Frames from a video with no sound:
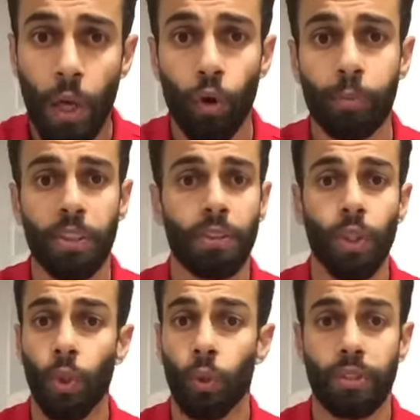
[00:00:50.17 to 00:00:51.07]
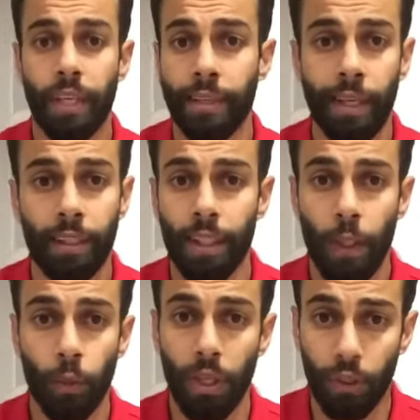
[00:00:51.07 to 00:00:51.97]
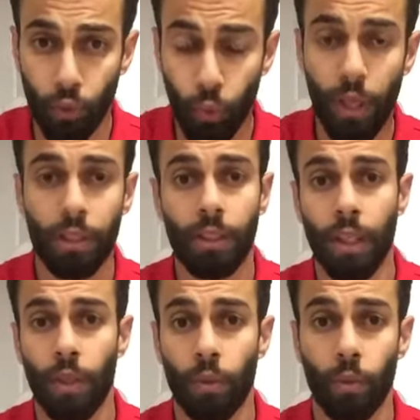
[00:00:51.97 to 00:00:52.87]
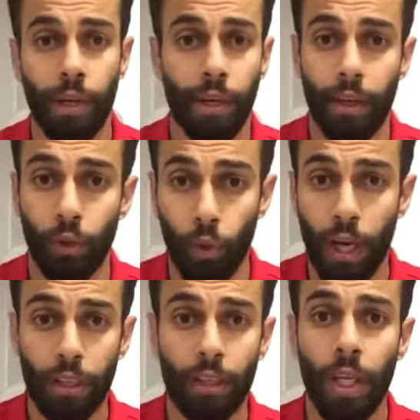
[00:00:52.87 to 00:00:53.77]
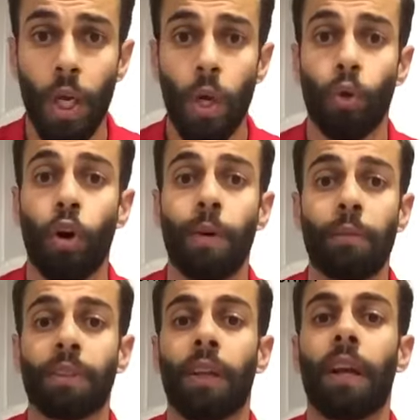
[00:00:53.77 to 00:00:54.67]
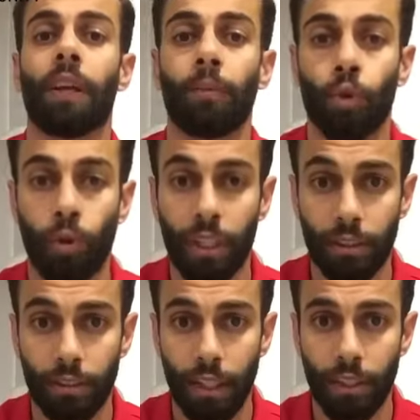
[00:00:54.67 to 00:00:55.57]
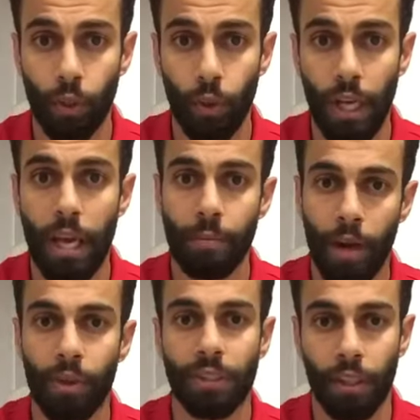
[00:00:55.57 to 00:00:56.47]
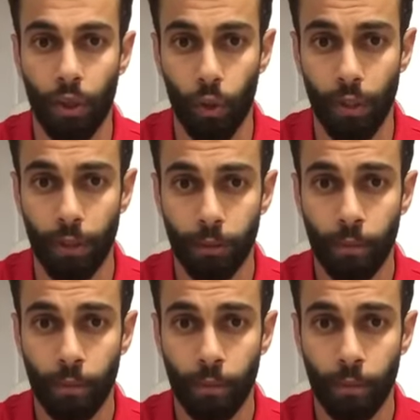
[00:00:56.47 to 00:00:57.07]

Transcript: وبتدي له سنك وطولك ونوعك وهو بقى بيطلع لك المكونات التانية دي كلها مع وزنك الكلي